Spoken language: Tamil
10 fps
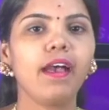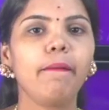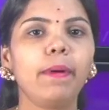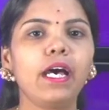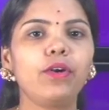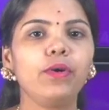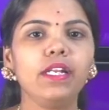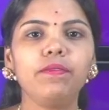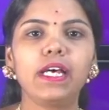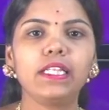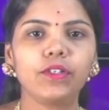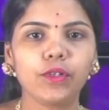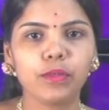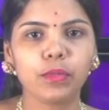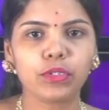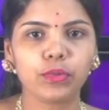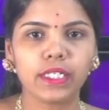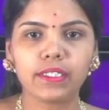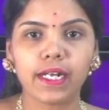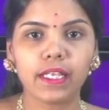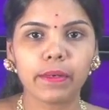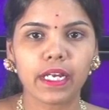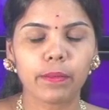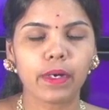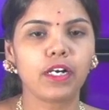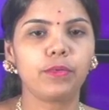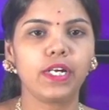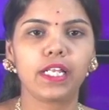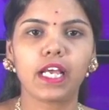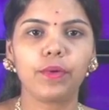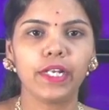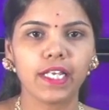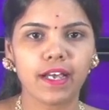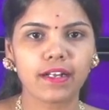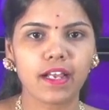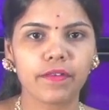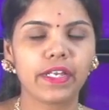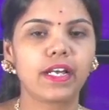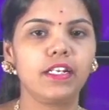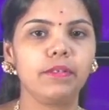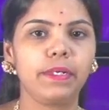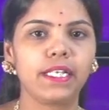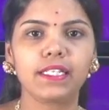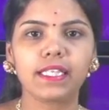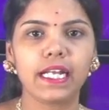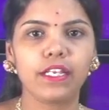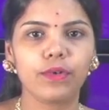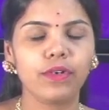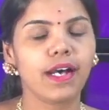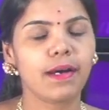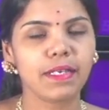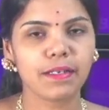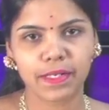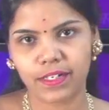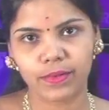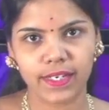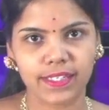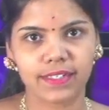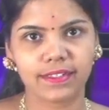பரோலில் வாழ்ந்த குடும்பத்துடன் தலைமறைவாக உள்ள ரவுடி கர்ணாவை கண்டுபிடிக்க தனிக்குழு அமைக்கப்பட்டுள்ளது